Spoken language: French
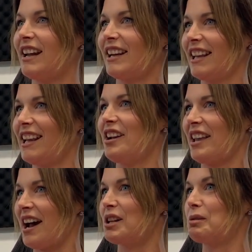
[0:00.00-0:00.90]
derniers
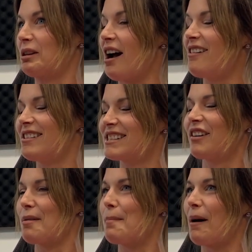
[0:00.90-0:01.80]
48 euh, heures, là, c'est
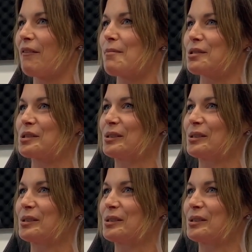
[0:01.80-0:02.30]
vraiment parfait pour ça.